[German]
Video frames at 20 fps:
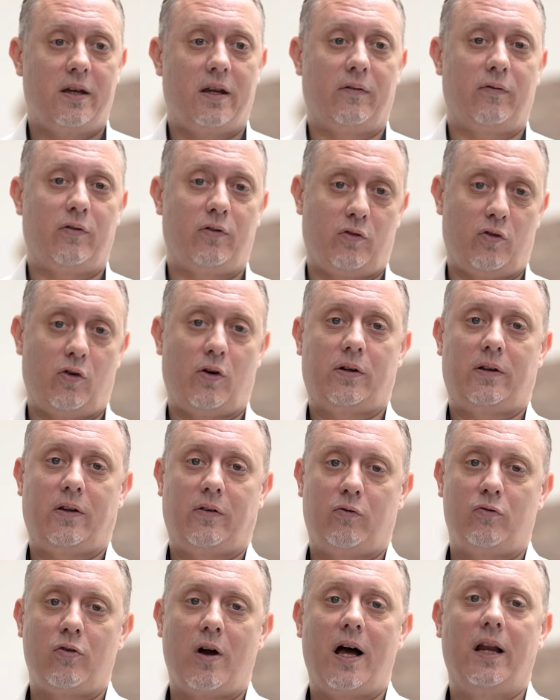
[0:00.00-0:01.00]
dafür sorgt,
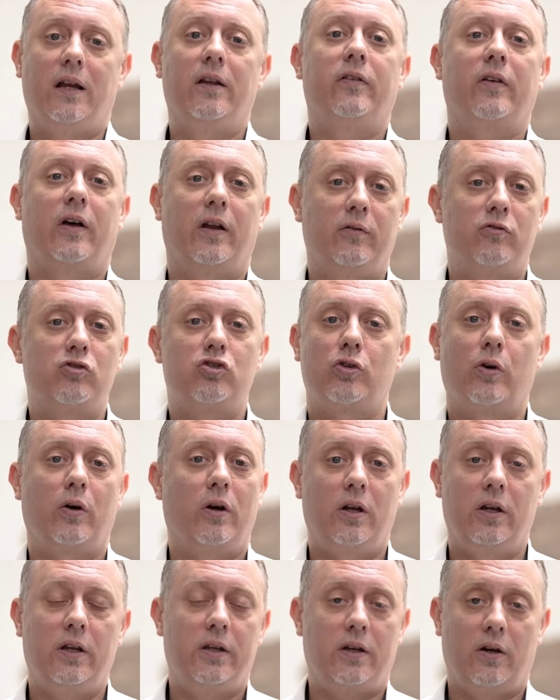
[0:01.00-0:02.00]
dass du alles an
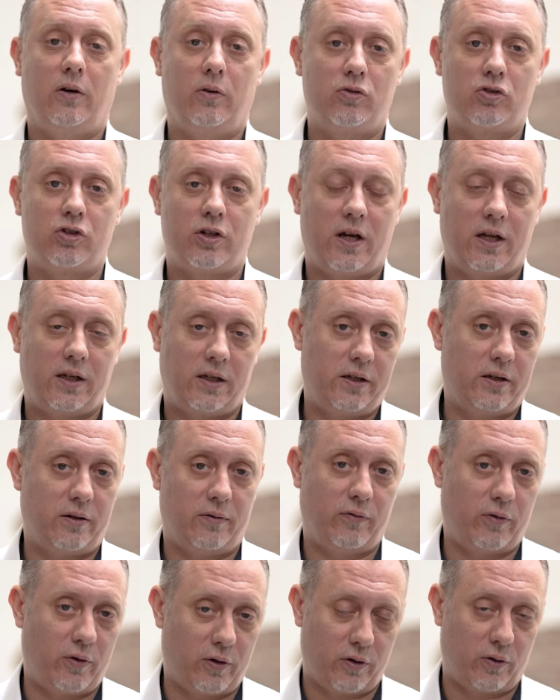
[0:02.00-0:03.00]
steuerlicher und
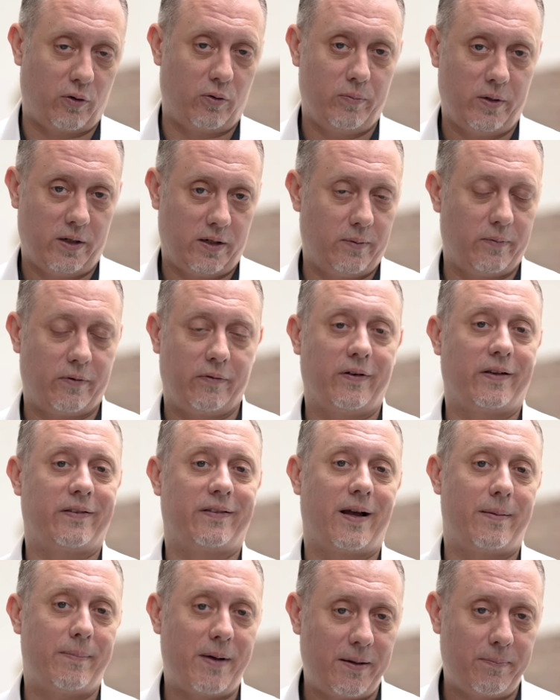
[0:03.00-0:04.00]
staatlicher Förderung mitnimmst,
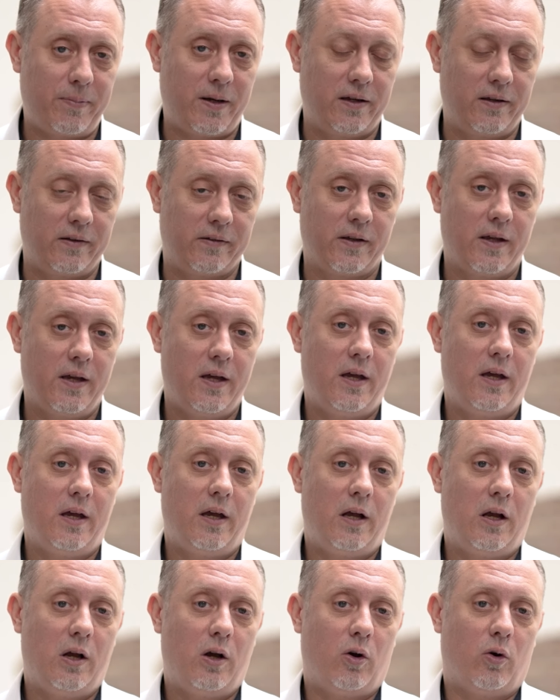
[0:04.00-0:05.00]
was da machbar ist.
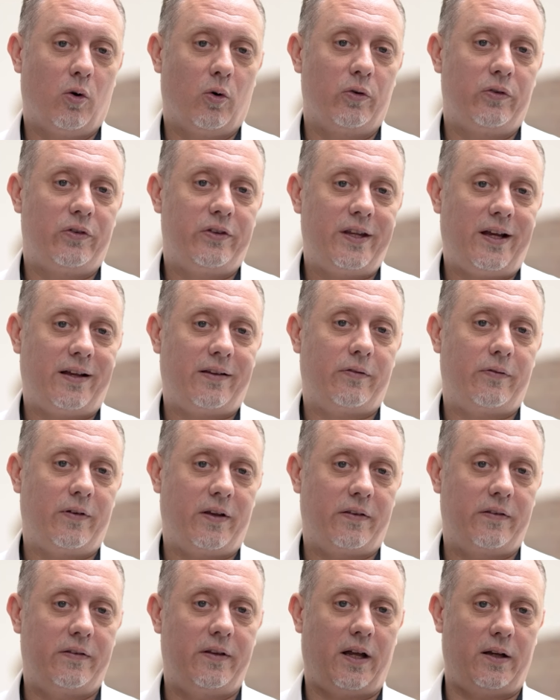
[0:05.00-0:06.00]
Und das,
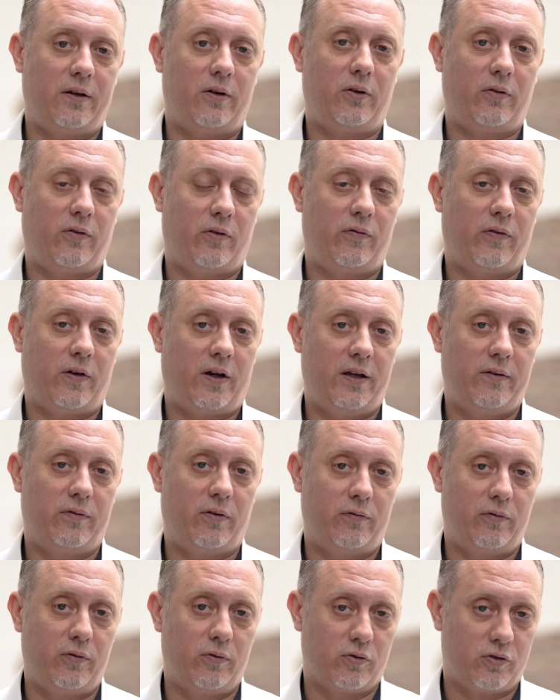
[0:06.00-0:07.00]
was dann noch zur freien
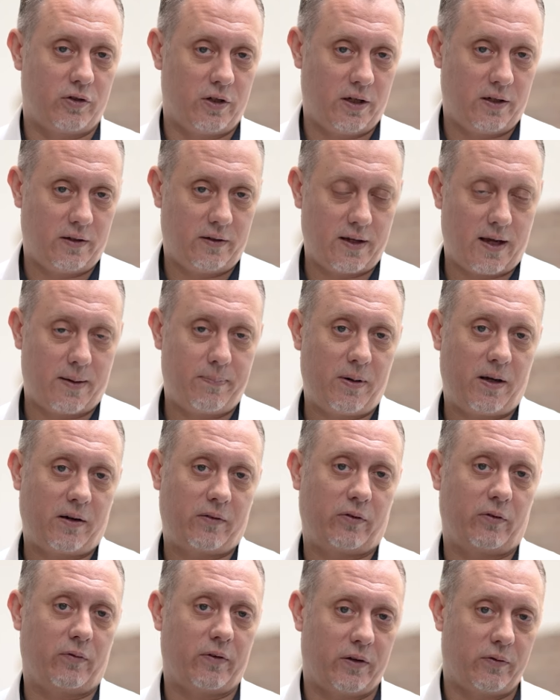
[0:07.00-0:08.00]
Verfügung steht, da
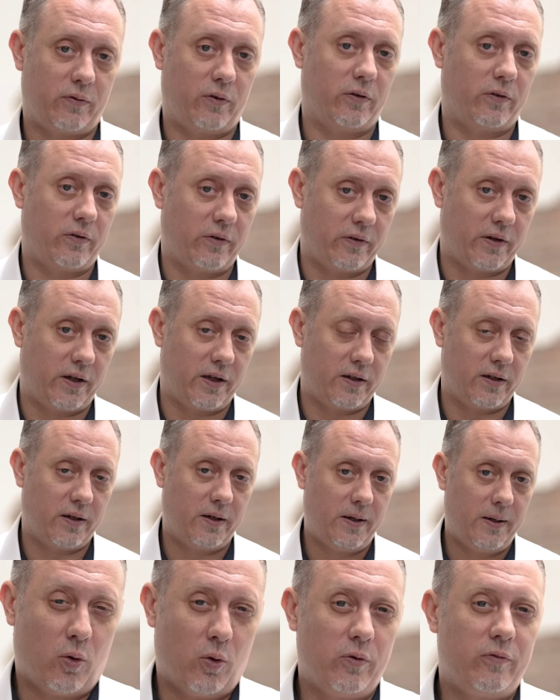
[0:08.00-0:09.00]
packst du was von zur Seite.
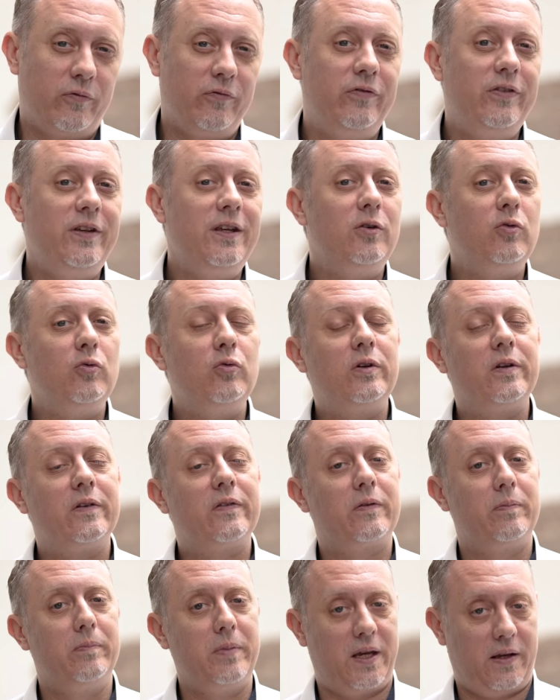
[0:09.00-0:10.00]
Und wie du
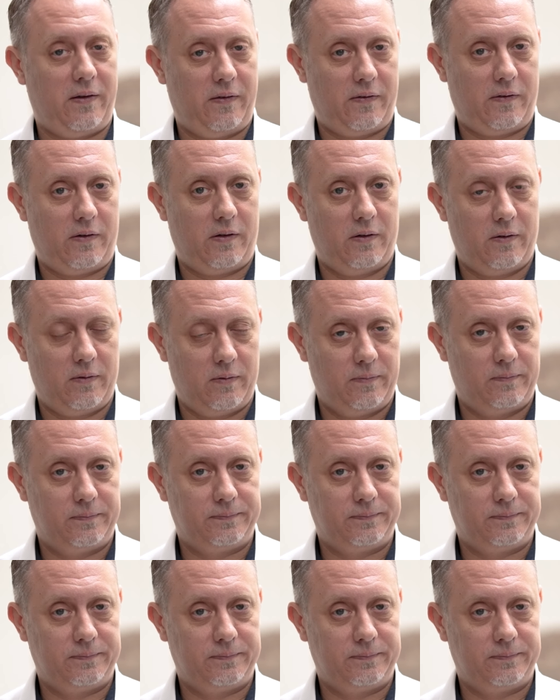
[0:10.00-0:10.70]
das mixt,